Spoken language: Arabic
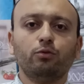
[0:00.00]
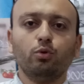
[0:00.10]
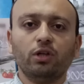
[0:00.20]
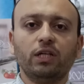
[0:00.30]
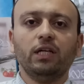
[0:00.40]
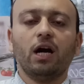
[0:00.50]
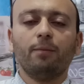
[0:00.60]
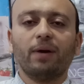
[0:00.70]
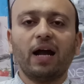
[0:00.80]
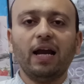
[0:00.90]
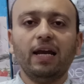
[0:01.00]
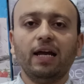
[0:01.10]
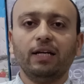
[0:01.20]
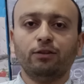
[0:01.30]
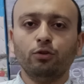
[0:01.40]
تركي اكبر حله
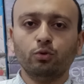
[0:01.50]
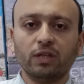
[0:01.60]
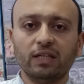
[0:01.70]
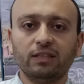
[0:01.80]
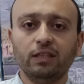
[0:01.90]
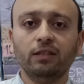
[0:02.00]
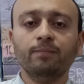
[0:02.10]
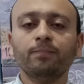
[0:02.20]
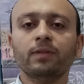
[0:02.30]
32